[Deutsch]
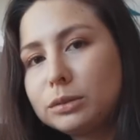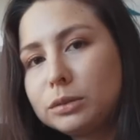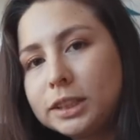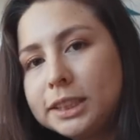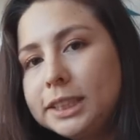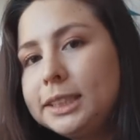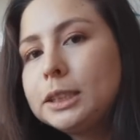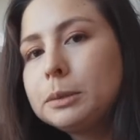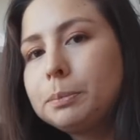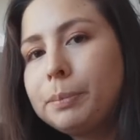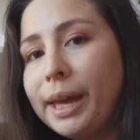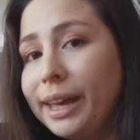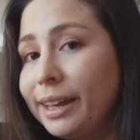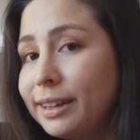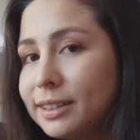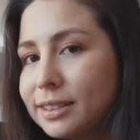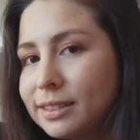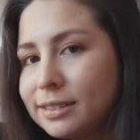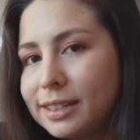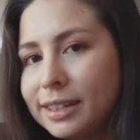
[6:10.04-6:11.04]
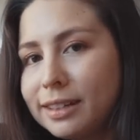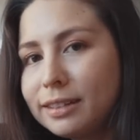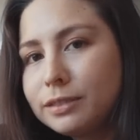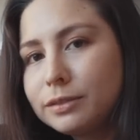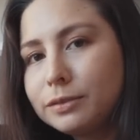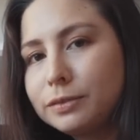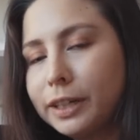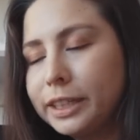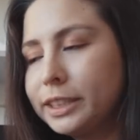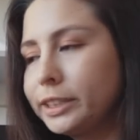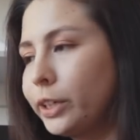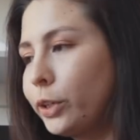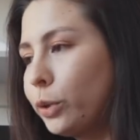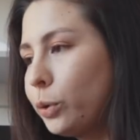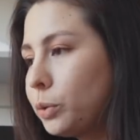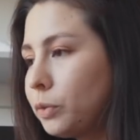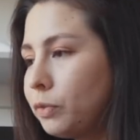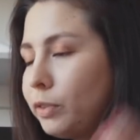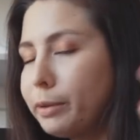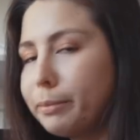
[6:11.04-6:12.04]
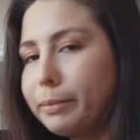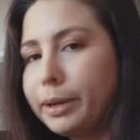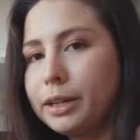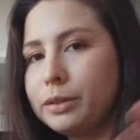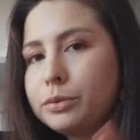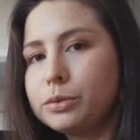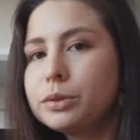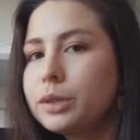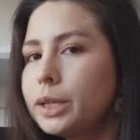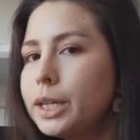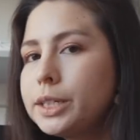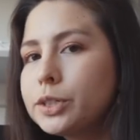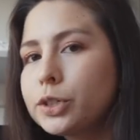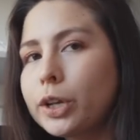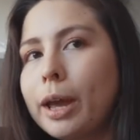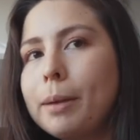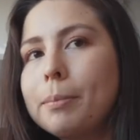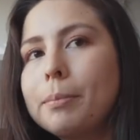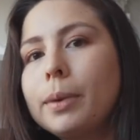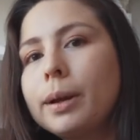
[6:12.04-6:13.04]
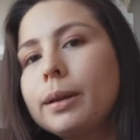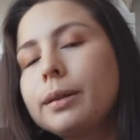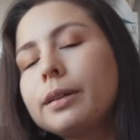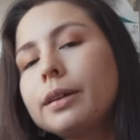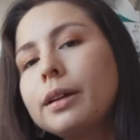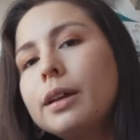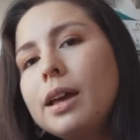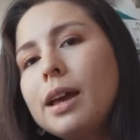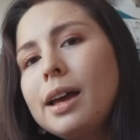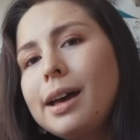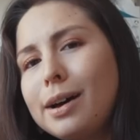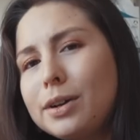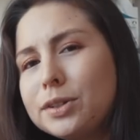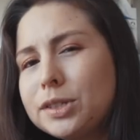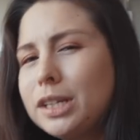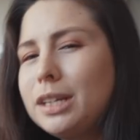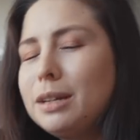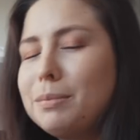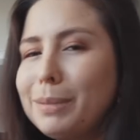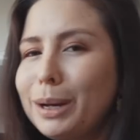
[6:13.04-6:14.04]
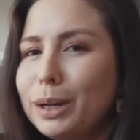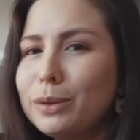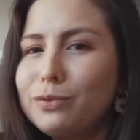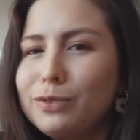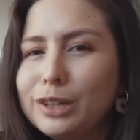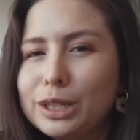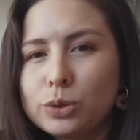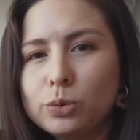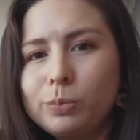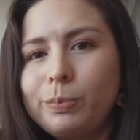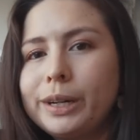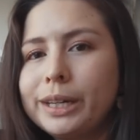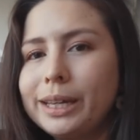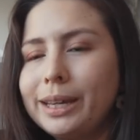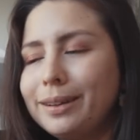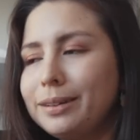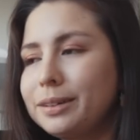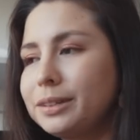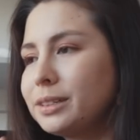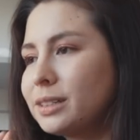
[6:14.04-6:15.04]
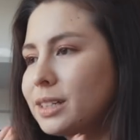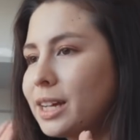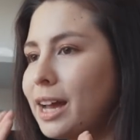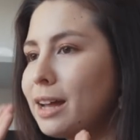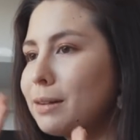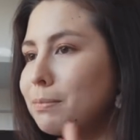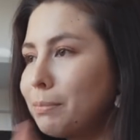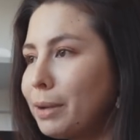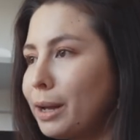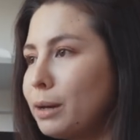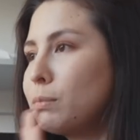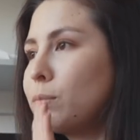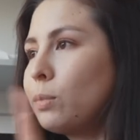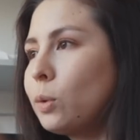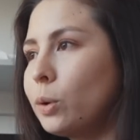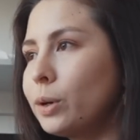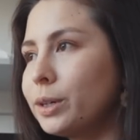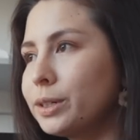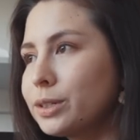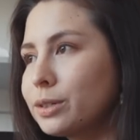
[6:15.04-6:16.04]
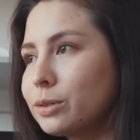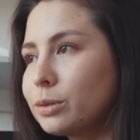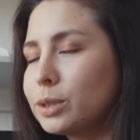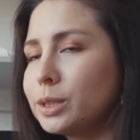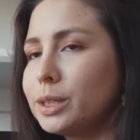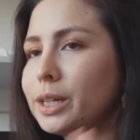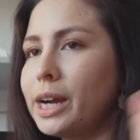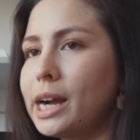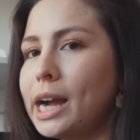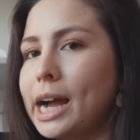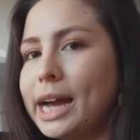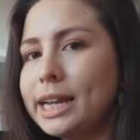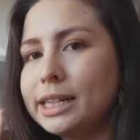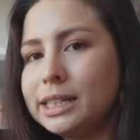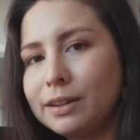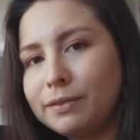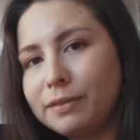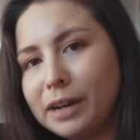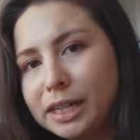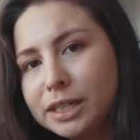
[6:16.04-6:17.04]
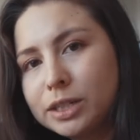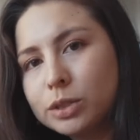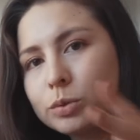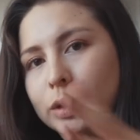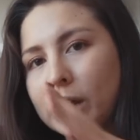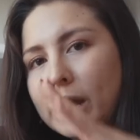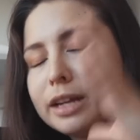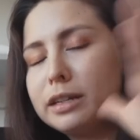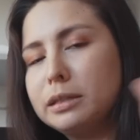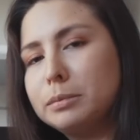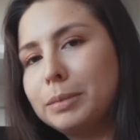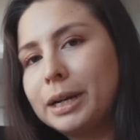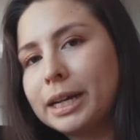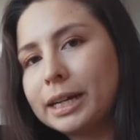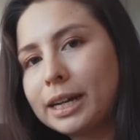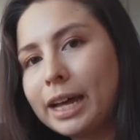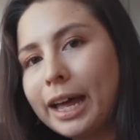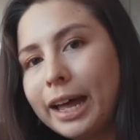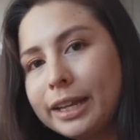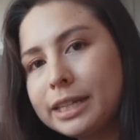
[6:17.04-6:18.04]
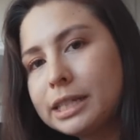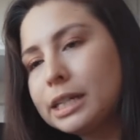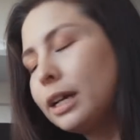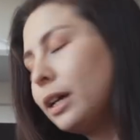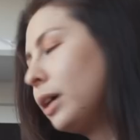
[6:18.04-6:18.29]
Notizpad-Ding, falls ich irgendwem meine Notiz schreiben möchte. Außerdem machen wir super gerne Kanban-Boards sozusagen an der Wand oder an einem Plakat